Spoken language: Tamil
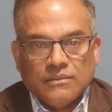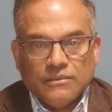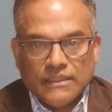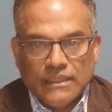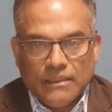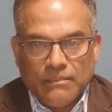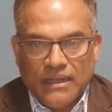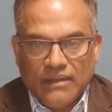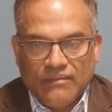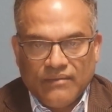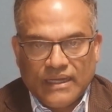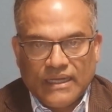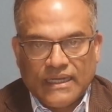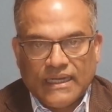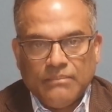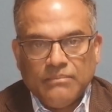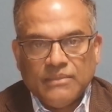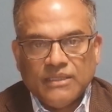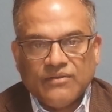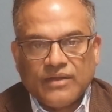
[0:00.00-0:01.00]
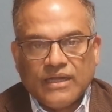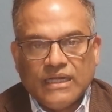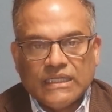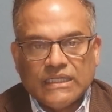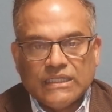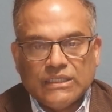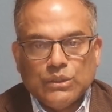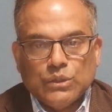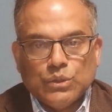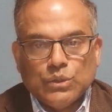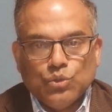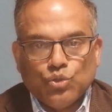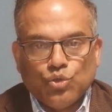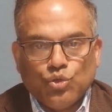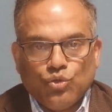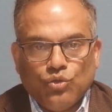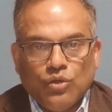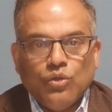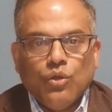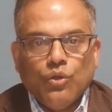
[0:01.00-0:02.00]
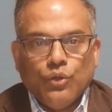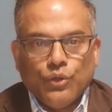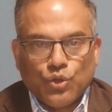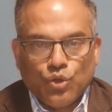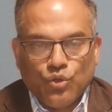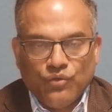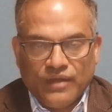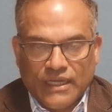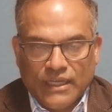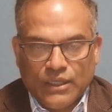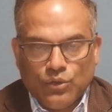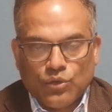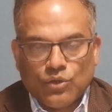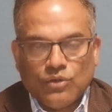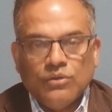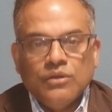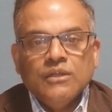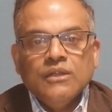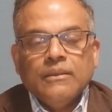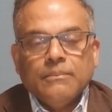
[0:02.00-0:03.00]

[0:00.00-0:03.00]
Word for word: இந்த வருடம் இவர்களுக்கு நூறு யூரோ வரை ஒரு